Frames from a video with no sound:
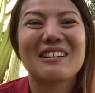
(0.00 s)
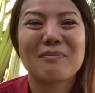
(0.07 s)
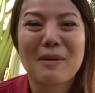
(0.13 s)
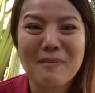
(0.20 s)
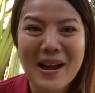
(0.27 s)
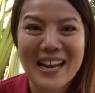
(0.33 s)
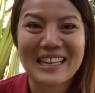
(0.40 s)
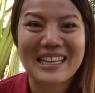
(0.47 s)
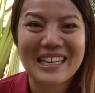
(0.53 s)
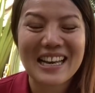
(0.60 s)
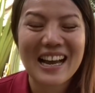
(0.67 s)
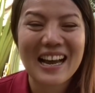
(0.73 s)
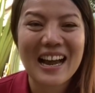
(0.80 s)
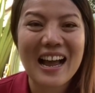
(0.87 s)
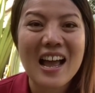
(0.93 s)
ประมาณนี้
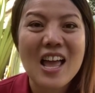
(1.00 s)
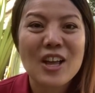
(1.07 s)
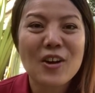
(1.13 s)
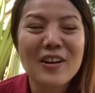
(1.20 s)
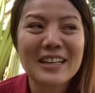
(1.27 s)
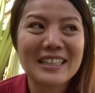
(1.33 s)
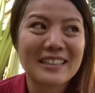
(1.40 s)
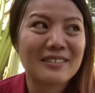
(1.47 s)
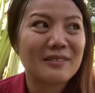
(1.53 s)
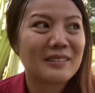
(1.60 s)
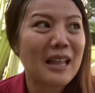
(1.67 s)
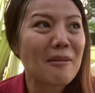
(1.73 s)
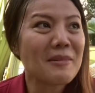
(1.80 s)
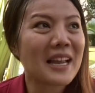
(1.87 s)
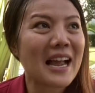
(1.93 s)
นะคะ ก็คือ
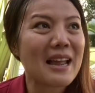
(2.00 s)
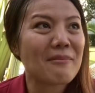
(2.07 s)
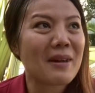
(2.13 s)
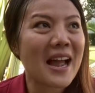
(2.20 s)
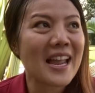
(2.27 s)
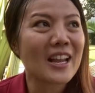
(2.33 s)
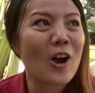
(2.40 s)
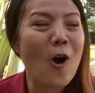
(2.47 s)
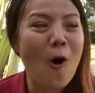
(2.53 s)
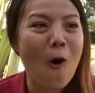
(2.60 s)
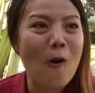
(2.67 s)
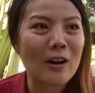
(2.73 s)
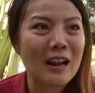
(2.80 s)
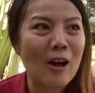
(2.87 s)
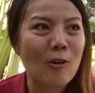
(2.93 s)
ถ้ามีใครมาให้ขอ
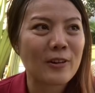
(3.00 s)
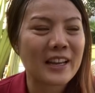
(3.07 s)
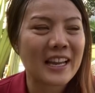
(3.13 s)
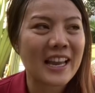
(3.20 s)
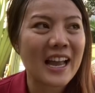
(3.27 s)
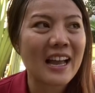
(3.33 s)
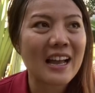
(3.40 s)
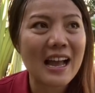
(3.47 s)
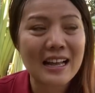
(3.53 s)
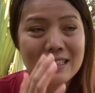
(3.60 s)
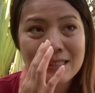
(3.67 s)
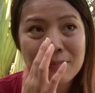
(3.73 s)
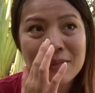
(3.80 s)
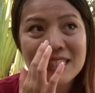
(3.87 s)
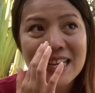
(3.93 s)
งเราอย่างเงี้ย อาจ
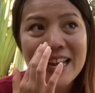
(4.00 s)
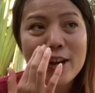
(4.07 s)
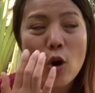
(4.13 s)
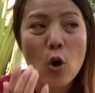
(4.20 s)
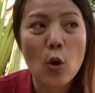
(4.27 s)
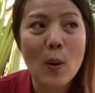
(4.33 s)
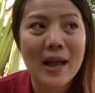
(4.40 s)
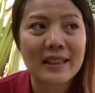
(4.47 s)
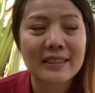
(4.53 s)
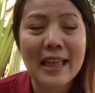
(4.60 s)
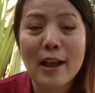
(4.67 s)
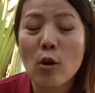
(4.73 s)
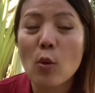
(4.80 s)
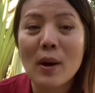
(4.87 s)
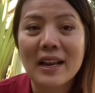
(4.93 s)
จะไม่ใช่ของขวัญ
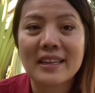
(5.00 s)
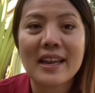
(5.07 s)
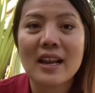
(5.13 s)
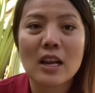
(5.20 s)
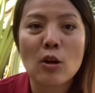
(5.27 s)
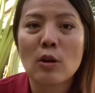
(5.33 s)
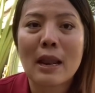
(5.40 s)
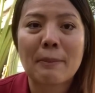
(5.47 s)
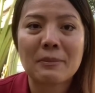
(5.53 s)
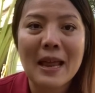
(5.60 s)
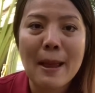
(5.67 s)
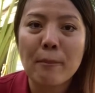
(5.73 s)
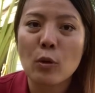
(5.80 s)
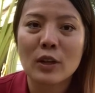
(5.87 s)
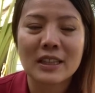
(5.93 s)
แต่ของขวัญเนี่ยเรารับ
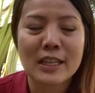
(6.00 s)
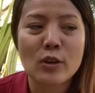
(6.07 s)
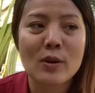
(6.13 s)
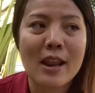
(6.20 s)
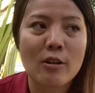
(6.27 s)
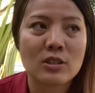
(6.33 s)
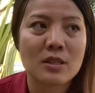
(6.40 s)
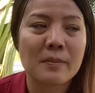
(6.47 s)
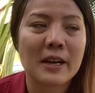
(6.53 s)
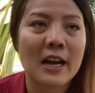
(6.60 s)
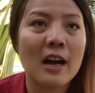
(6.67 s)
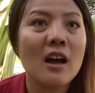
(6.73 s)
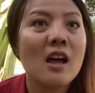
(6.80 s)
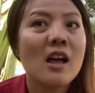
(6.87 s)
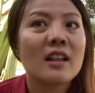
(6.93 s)
ได้ปกติแล้วใช่ไหมคะ